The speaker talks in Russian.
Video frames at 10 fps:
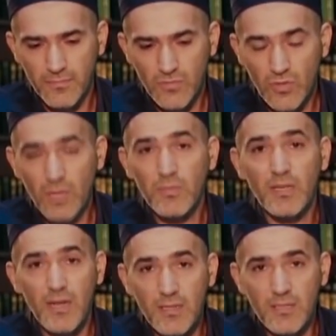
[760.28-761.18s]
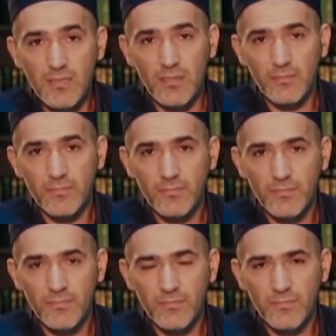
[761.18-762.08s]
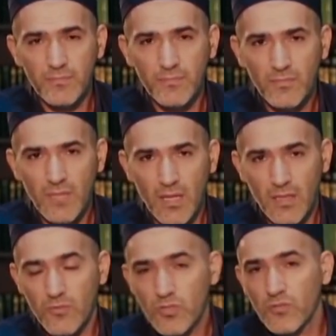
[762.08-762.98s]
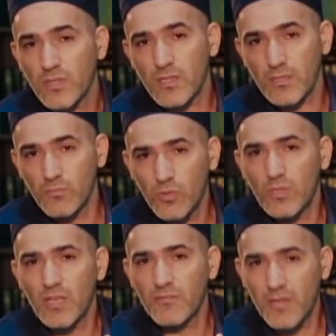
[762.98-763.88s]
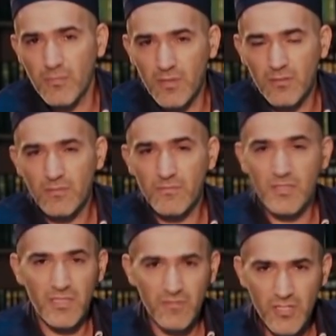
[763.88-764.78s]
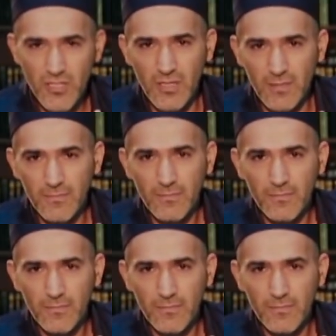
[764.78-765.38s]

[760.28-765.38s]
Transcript: Но нам и радостно от того, что в это смутное время Всевышний